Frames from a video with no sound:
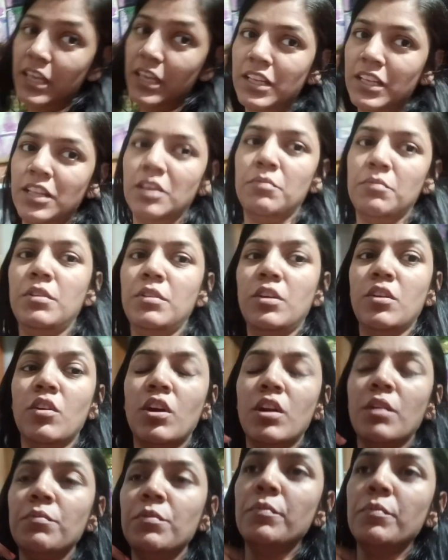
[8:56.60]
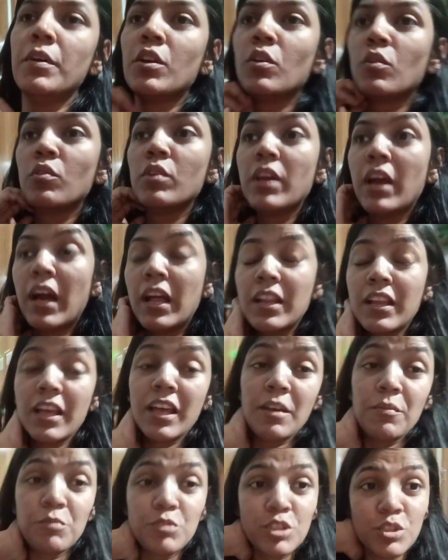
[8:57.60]
जागी थी अभी और अभी मेरे को
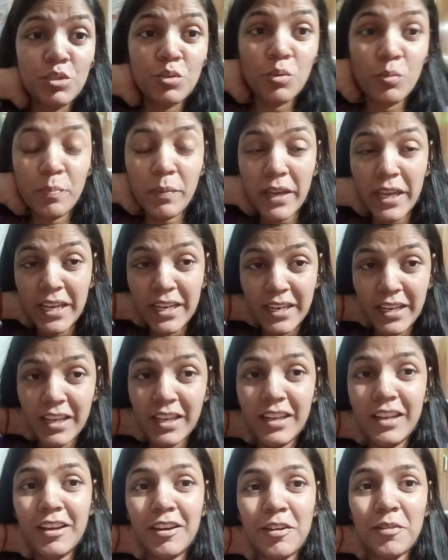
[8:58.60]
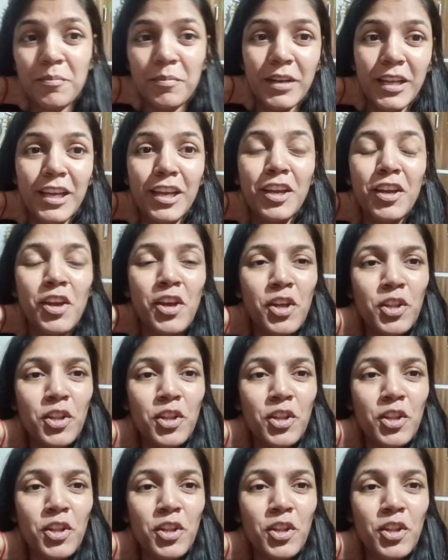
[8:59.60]
याद आया मुझे जो पहनने हैं ना कपड़े